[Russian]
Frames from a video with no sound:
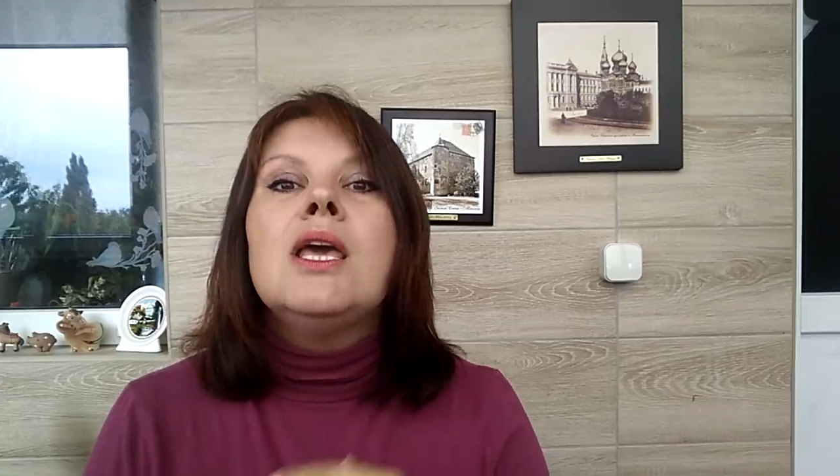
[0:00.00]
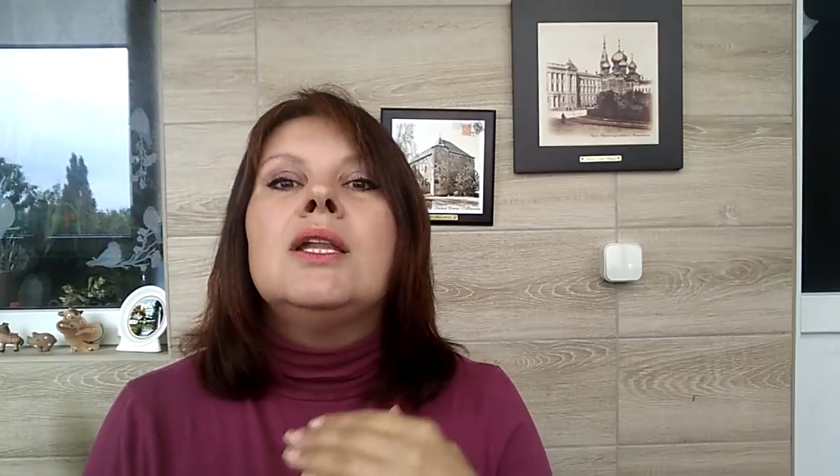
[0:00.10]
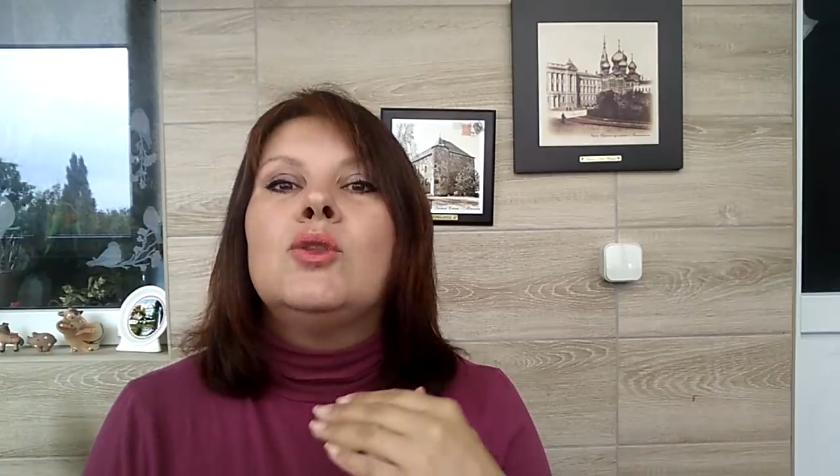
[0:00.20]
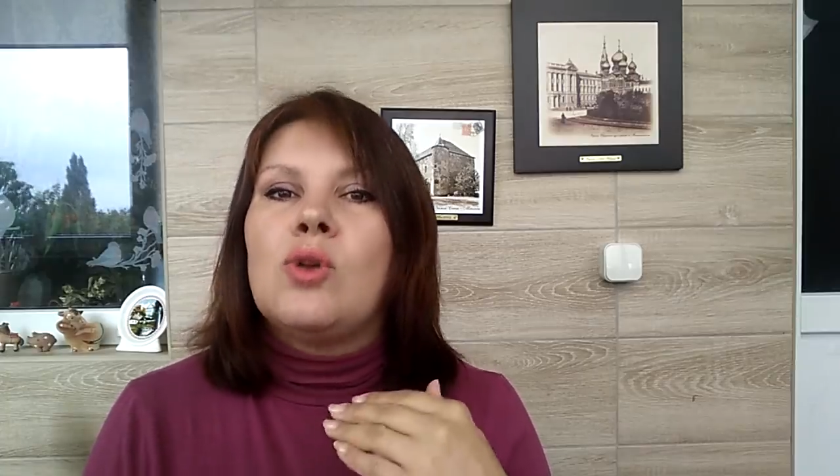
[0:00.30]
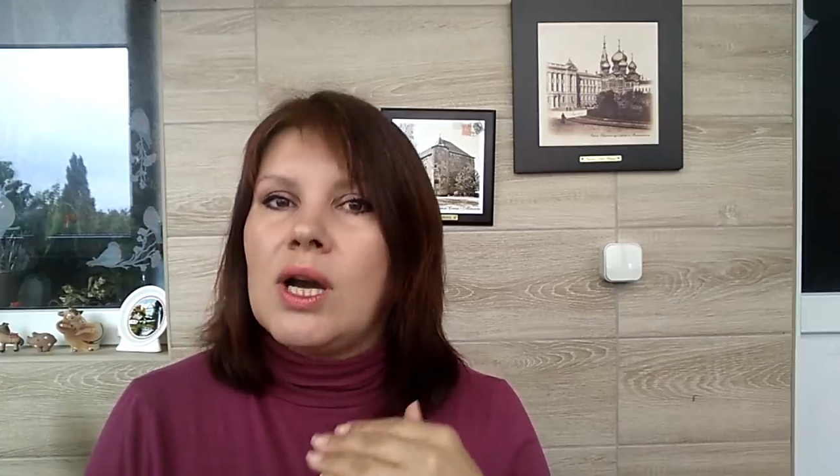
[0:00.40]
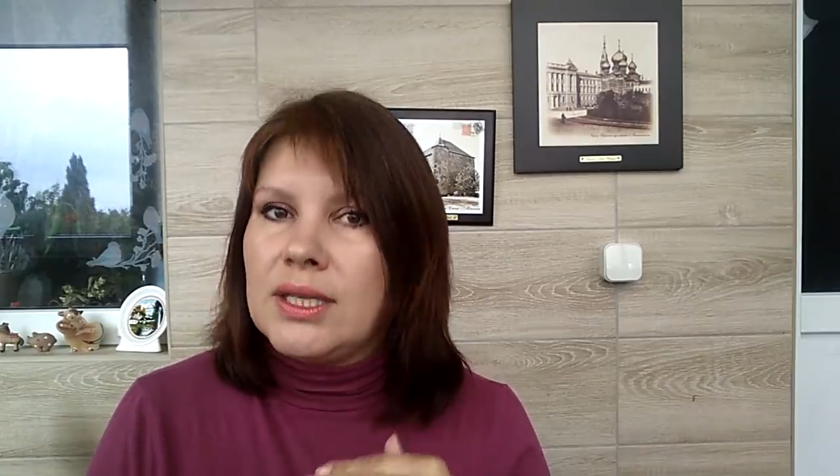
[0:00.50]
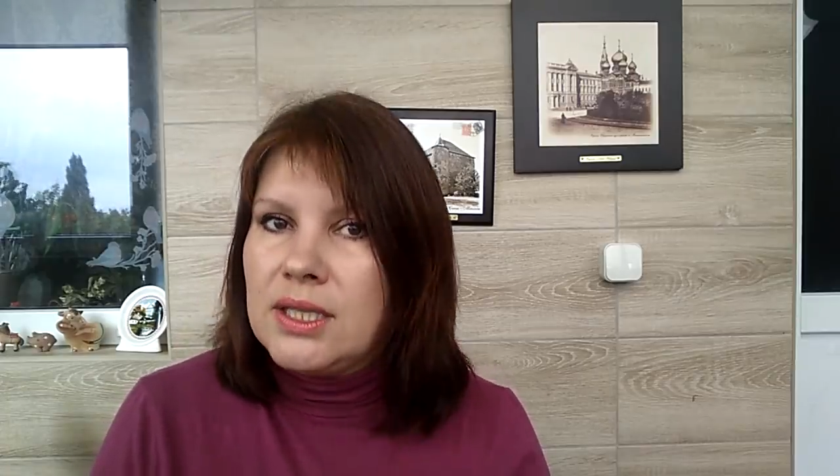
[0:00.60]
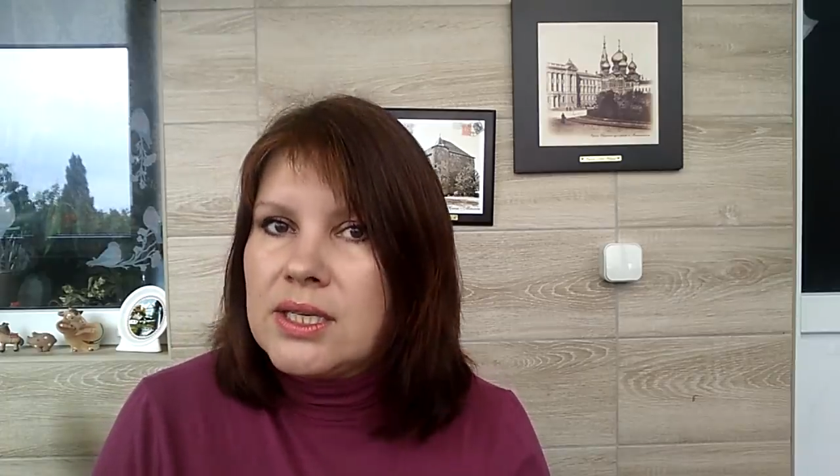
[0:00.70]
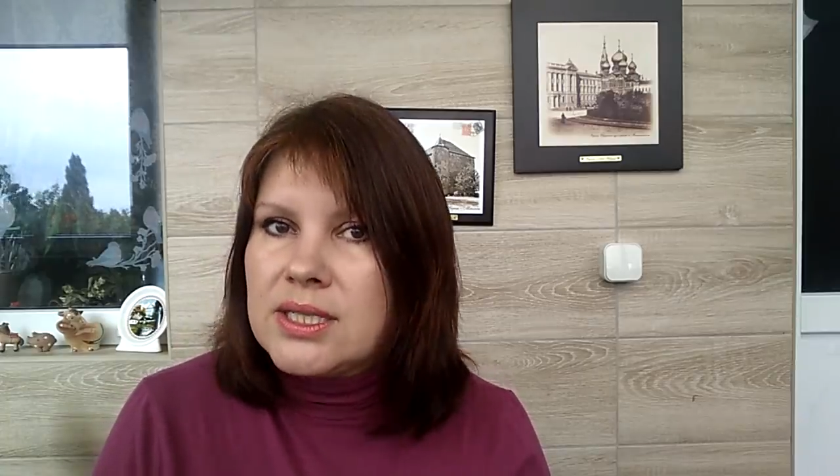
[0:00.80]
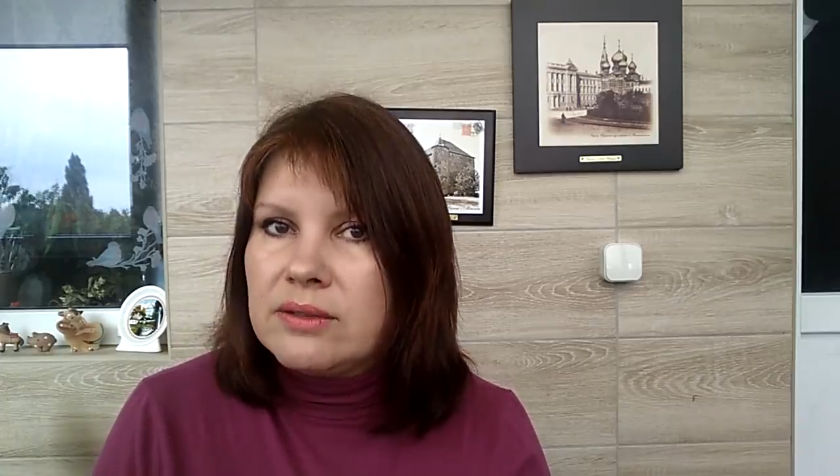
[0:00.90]
Ну а
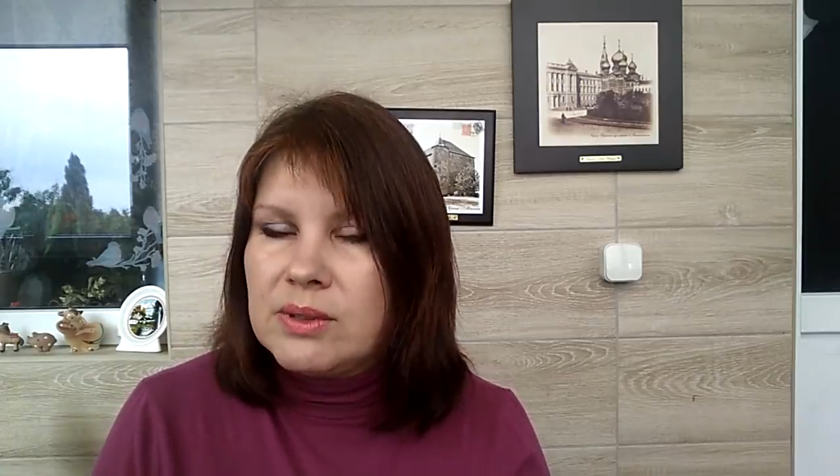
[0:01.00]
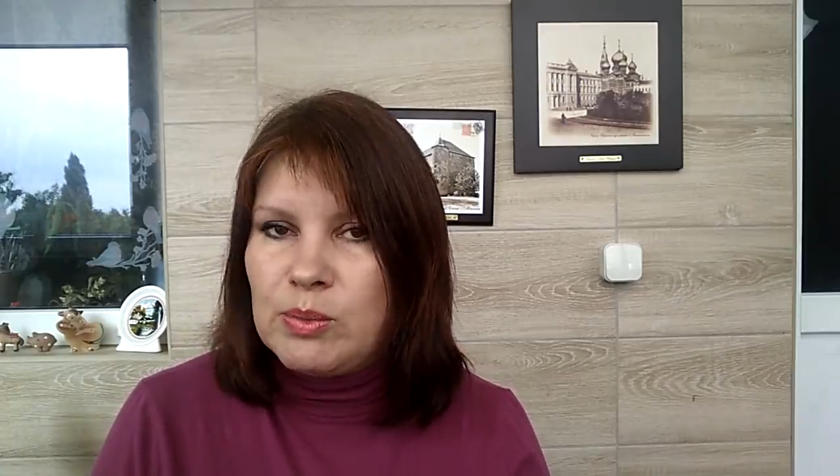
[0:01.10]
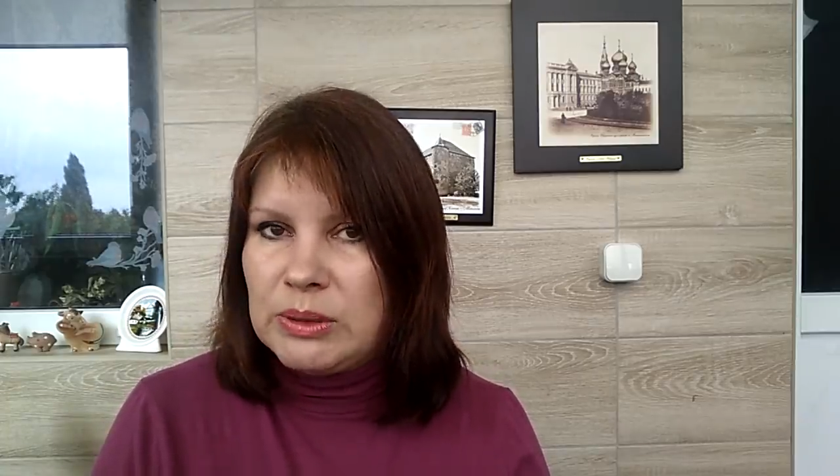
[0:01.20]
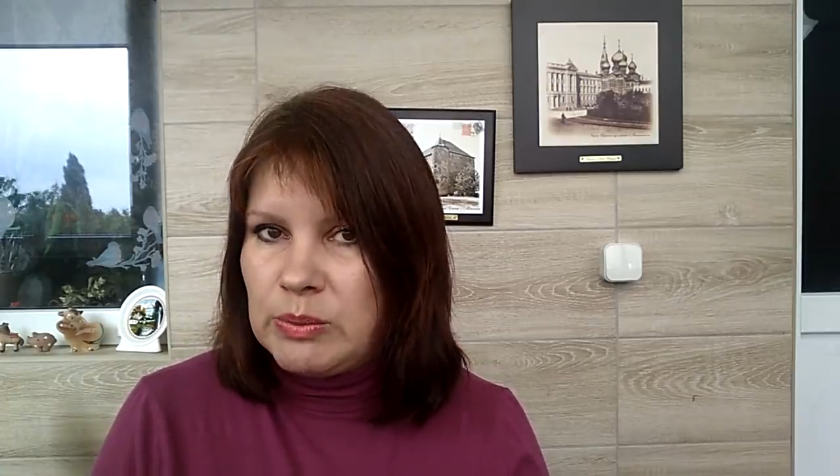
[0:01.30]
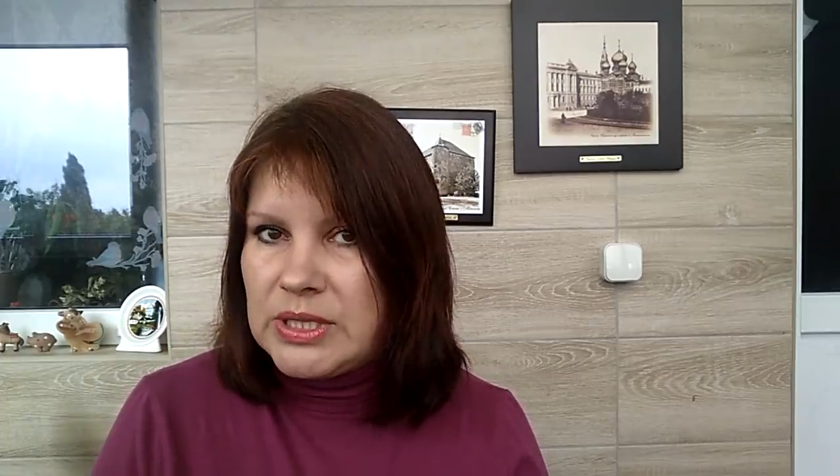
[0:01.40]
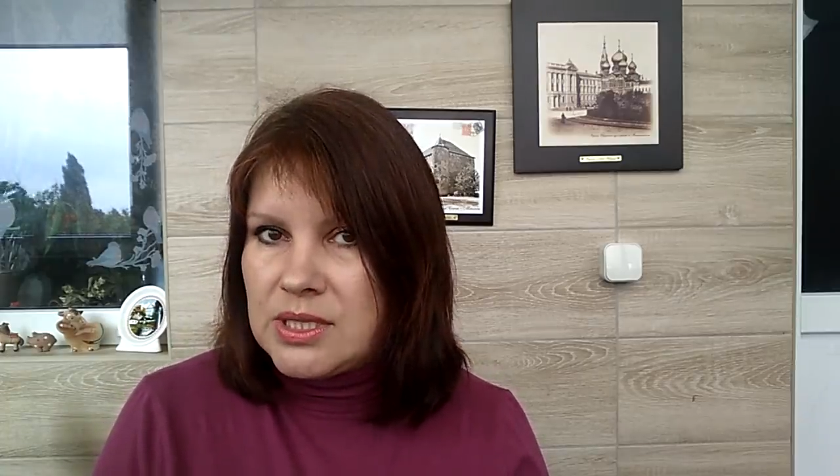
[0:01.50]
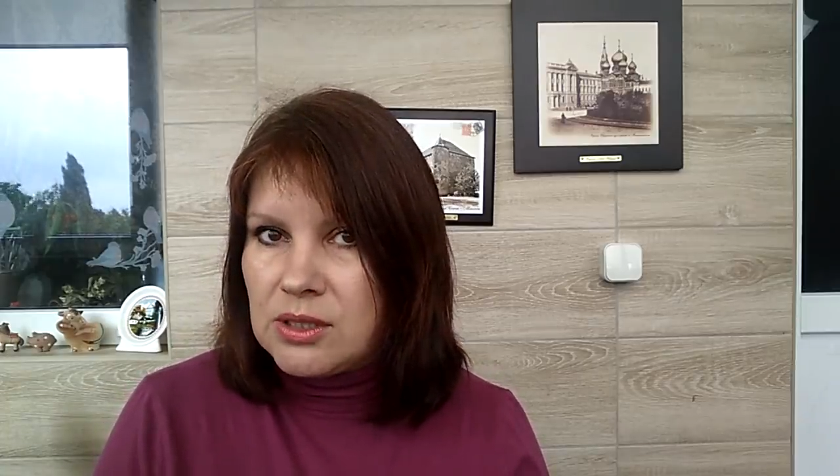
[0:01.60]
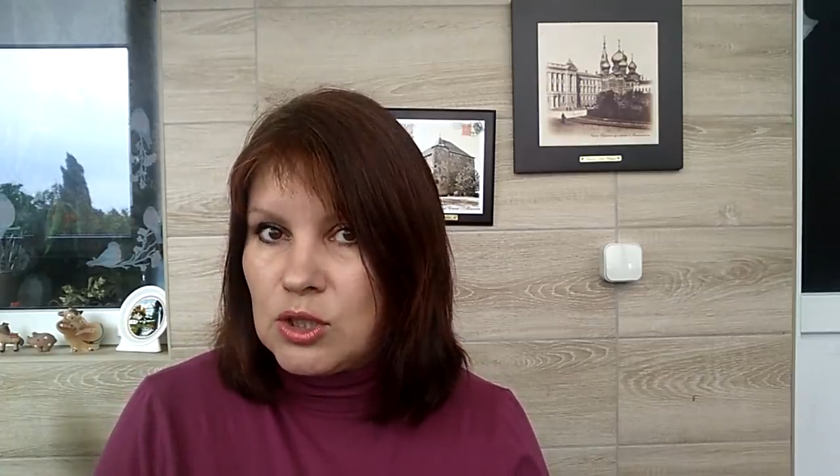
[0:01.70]
если вы подписаны,